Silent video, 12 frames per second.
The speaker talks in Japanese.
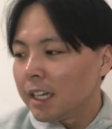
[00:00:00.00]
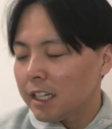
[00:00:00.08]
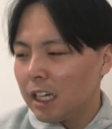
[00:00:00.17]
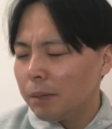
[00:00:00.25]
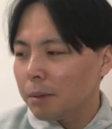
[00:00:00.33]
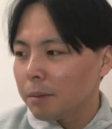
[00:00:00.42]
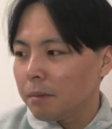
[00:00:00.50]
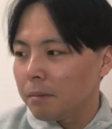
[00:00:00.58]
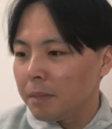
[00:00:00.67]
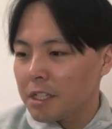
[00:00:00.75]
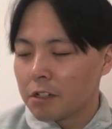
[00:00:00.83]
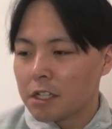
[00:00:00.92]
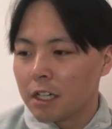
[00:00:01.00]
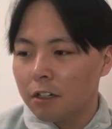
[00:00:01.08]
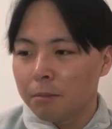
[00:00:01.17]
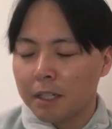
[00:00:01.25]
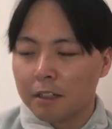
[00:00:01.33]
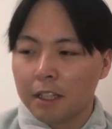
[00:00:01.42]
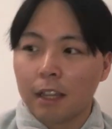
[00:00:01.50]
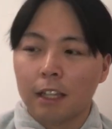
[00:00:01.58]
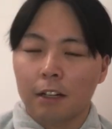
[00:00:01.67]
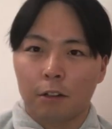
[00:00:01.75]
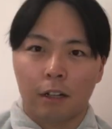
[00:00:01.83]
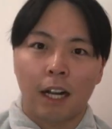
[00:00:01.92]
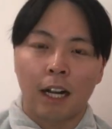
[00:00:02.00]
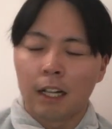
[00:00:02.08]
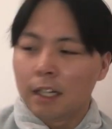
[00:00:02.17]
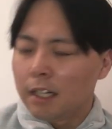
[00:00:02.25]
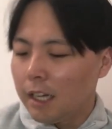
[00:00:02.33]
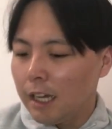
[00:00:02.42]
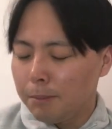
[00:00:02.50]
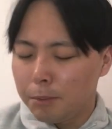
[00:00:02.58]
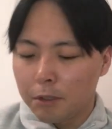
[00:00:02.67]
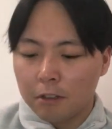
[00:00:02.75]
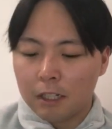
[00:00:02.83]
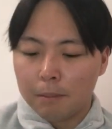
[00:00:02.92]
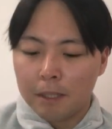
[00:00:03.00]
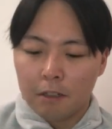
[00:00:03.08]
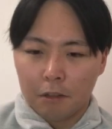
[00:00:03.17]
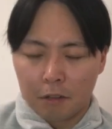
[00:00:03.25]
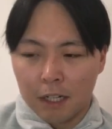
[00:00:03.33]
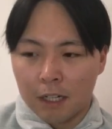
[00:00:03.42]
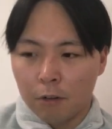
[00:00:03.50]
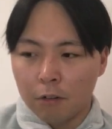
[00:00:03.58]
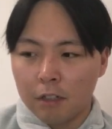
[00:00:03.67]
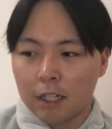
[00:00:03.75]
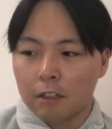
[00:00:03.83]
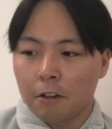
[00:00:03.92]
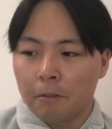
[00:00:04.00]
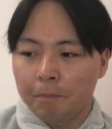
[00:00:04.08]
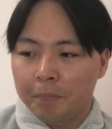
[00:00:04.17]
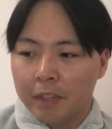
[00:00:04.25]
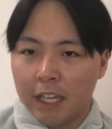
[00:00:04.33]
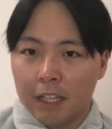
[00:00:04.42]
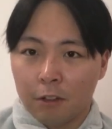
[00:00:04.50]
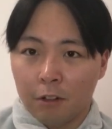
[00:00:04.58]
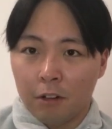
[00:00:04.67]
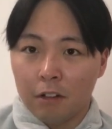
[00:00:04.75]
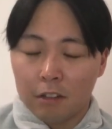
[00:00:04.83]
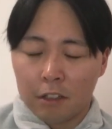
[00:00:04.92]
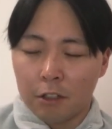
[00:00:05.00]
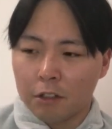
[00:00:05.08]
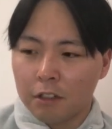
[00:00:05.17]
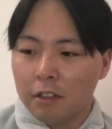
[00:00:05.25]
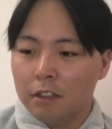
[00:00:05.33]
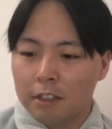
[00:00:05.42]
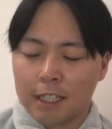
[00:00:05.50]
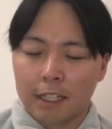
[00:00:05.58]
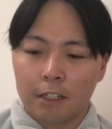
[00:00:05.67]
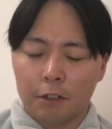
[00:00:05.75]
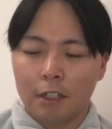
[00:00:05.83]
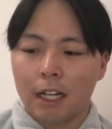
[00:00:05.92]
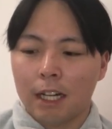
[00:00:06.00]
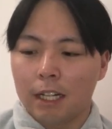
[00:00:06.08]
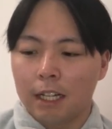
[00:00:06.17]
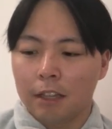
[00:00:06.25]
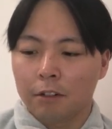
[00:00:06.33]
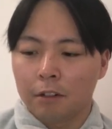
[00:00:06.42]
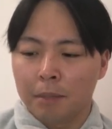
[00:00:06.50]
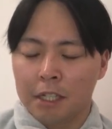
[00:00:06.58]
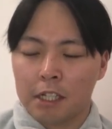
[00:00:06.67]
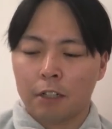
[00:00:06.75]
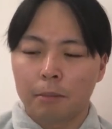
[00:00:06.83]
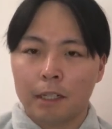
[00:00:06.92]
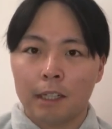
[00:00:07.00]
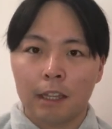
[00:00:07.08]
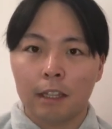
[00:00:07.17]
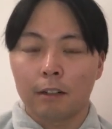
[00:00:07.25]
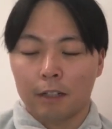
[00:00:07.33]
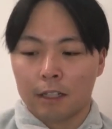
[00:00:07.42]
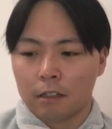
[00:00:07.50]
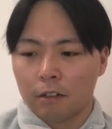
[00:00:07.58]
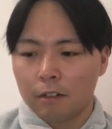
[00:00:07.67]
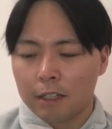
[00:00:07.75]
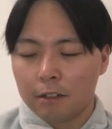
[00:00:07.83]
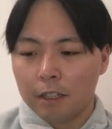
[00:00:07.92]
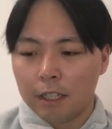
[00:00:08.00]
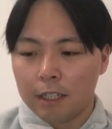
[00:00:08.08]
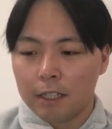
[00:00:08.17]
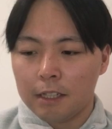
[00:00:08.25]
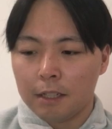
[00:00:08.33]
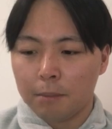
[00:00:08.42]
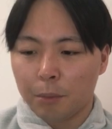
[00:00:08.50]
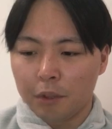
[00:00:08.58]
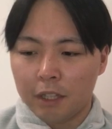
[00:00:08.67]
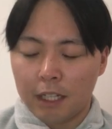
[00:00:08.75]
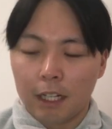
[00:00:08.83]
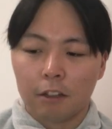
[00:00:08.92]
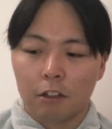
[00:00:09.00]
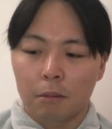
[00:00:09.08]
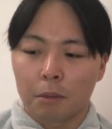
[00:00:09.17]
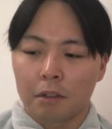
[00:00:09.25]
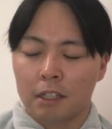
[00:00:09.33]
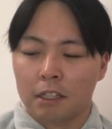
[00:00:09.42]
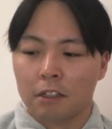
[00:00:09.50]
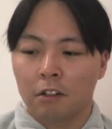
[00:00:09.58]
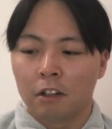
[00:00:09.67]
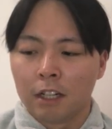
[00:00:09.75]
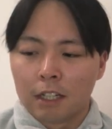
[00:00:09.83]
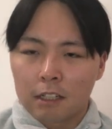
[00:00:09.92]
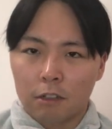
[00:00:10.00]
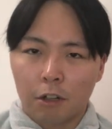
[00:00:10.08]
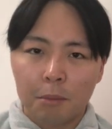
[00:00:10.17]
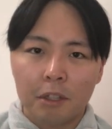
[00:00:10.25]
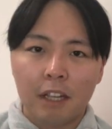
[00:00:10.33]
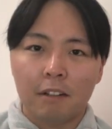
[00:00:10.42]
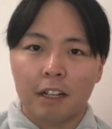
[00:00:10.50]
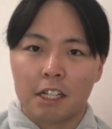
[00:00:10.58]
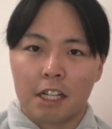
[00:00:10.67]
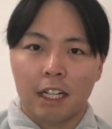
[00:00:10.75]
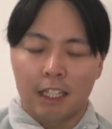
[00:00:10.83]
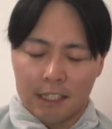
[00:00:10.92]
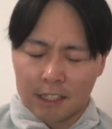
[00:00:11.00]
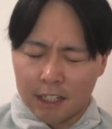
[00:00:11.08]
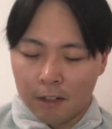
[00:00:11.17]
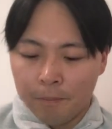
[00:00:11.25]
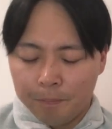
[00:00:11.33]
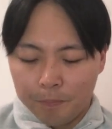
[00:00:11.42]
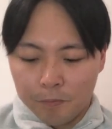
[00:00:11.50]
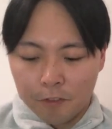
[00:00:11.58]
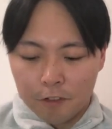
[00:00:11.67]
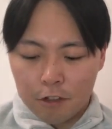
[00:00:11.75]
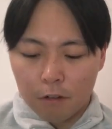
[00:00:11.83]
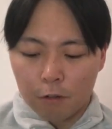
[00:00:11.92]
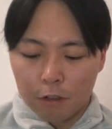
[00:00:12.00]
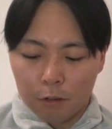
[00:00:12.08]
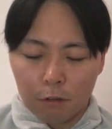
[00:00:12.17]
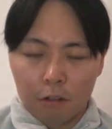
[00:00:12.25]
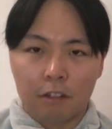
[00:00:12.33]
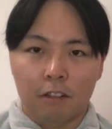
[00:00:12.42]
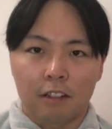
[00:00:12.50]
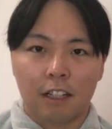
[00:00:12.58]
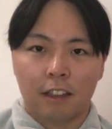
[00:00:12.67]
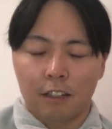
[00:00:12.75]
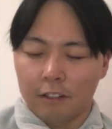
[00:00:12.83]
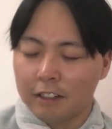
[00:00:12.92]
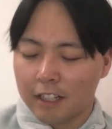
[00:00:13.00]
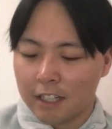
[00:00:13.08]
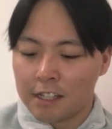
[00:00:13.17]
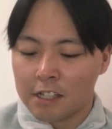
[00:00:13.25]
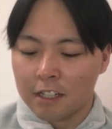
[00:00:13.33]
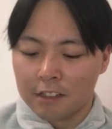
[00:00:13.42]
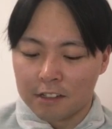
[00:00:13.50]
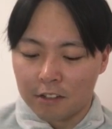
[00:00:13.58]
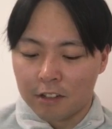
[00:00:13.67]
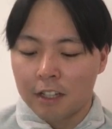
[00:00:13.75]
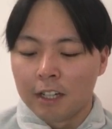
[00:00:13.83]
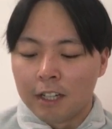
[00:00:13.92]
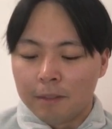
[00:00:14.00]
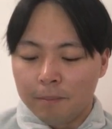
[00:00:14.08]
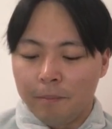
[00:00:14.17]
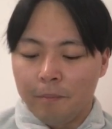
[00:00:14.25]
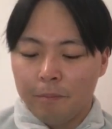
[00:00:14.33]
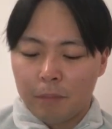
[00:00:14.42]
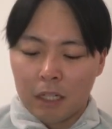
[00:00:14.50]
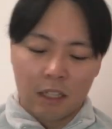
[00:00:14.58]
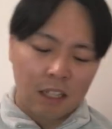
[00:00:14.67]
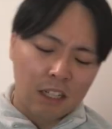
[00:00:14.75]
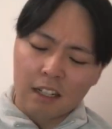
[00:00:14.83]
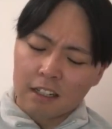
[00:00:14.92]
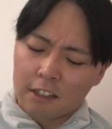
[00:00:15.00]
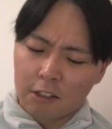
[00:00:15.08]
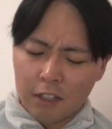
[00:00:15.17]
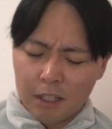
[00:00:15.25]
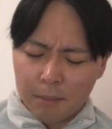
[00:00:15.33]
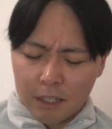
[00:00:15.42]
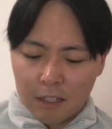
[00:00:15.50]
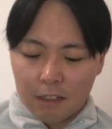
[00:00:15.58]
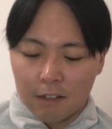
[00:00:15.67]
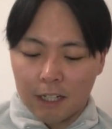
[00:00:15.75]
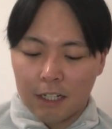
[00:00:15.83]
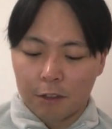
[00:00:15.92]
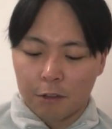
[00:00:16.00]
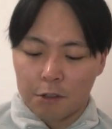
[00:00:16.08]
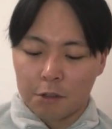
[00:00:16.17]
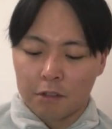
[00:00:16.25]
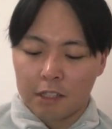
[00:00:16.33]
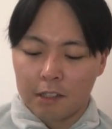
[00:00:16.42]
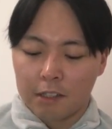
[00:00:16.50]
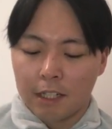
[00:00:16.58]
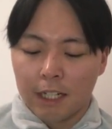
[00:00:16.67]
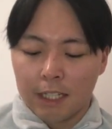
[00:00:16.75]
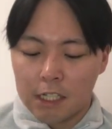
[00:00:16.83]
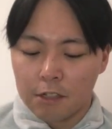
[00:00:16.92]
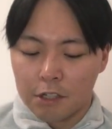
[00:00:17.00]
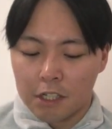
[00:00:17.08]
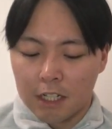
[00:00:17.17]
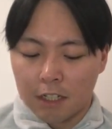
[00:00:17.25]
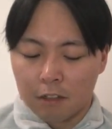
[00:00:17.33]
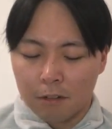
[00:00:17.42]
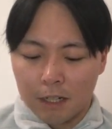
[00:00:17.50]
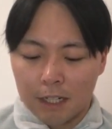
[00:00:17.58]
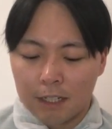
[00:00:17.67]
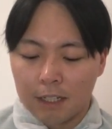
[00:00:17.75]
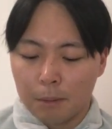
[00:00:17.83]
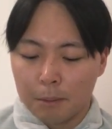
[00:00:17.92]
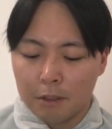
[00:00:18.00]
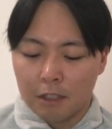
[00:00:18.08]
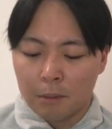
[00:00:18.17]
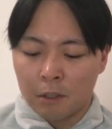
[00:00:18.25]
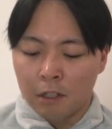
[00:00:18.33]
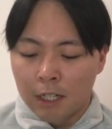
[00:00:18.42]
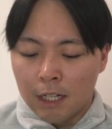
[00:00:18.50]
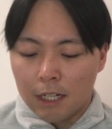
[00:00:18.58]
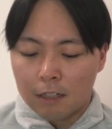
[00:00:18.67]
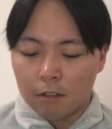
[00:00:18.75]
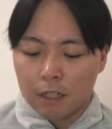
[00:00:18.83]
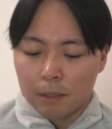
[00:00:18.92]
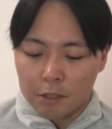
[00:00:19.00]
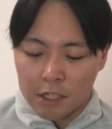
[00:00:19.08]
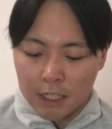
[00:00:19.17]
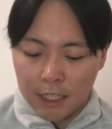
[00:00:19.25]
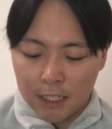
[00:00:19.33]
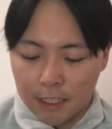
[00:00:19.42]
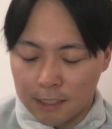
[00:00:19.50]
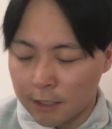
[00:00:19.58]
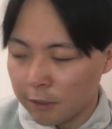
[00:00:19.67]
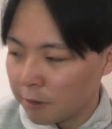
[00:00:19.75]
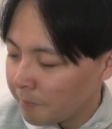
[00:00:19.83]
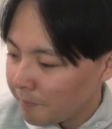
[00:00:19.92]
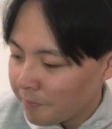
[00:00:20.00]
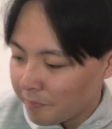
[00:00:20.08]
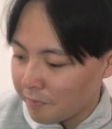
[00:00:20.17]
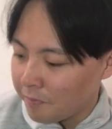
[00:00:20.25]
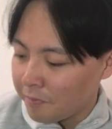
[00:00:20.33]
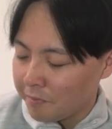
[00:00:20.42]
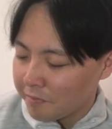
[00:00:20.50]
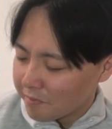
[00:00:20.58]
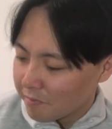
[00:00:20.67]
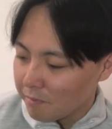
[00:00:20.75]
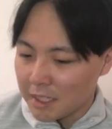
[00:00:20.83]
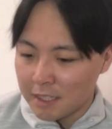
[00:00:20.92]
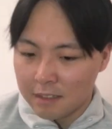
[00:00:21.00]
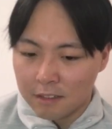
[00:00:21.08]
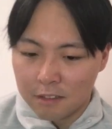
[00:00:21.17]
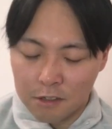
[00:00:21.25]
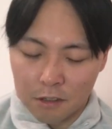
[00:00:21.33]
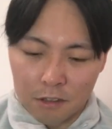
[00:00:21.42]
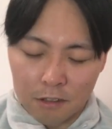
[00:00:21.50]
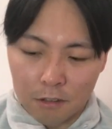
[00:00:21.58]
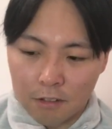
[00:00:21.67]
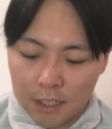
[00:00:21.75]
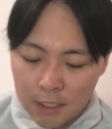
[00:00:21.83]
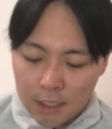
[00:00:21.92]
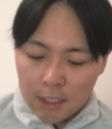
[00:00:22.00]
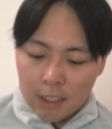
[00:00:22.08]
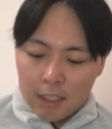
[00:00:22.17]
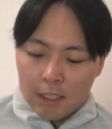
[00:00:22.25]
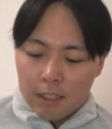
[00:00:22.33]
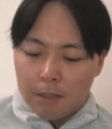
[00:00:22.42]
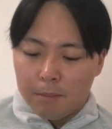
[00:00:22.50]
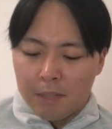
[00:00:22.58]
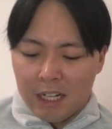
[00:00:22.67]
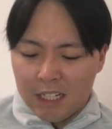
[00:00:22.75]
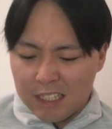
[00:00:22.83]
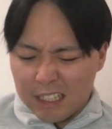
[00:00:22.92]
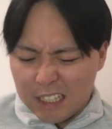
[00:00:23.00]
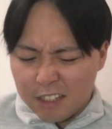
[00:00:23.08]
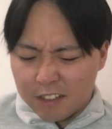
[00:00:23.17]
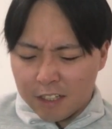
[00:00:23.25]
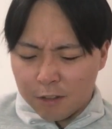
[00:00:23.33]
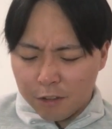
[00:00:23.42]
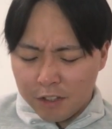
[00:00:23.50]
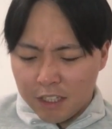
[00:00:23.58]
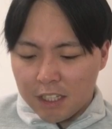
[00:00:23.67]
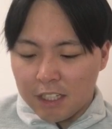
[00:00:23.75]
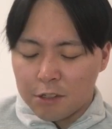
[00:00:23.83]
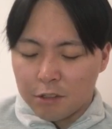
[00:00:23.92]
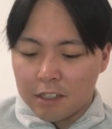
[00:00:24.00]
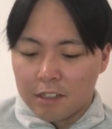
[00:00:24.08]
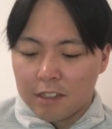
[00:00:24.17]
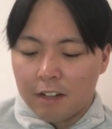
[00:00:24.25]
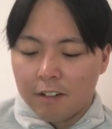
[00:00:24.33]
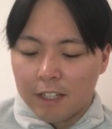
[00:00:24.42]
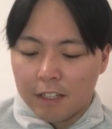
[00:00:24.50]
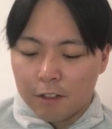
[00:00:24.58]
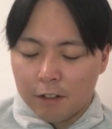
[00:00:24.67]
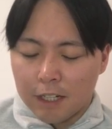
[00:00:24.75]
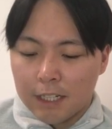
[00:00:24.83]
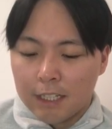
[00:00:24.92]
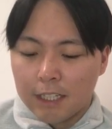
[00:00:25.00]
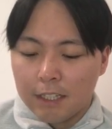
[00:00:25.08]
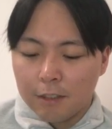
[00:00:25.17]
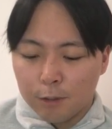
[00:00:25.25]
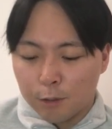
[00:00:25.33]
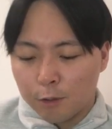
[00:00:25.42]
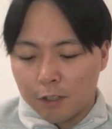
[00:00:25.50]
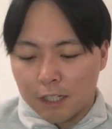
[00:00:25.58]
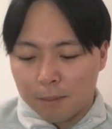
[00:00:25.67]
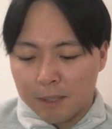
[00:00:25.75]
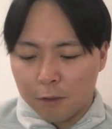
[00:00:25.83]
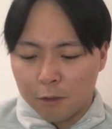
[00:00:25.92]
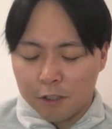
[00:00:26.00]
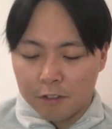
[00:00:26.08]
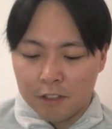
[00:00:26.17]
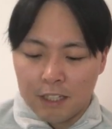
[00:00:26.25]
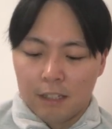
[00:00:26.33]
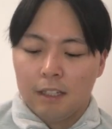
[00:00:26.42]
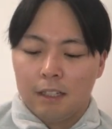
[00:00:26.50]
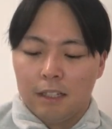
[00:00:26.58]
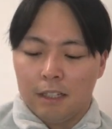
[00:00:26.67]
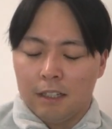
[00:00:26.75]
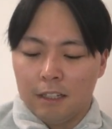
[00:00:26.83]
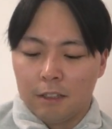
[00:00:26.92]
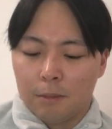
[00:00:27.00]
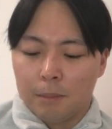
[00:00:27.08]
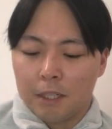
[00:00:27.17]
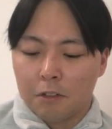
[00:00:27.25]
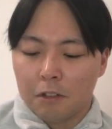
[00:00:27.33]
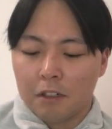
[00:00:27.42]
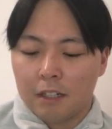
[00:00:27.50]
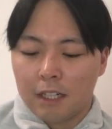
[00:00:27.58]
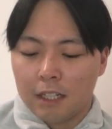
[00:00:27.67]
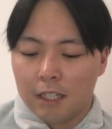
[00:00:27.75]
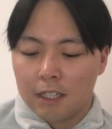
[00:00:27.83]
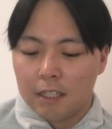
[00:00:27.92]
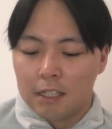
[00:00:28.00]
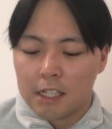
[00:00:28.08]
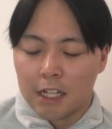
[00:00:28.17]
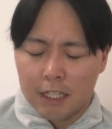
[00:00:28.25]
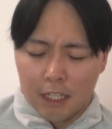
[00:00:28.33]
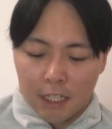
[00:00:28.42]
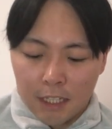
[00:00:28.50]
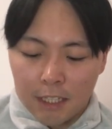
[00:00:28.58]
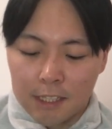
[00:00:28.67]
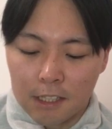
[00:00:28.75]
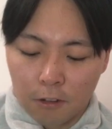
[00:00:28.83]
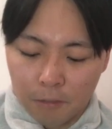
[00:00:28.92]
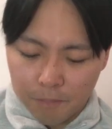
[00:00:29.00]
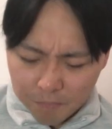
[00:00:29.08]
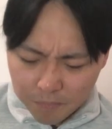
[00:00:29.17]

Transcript: ゲームめちゃくちゃ上手くなっているとか、えー、プログラミングとか音楽のえっと曲作曲が、えっと、めっちゃ上手くなってるとかそれはそれで全然問題ないと思うんですけどそれもないわけじゃないですか、うん、じゃあこれどうするんだっていうふうな話なんですけどね、うん、まあなんかそればっかりは彼と直接話をしないとわからない部分でもあるのかもしれないですけど、うん、まあちょっとそこはまあなんていうかな本人に直接会わないとわからないっていうところがまあ多いので、えーとまあ、これぐらいしか言えないんですけど。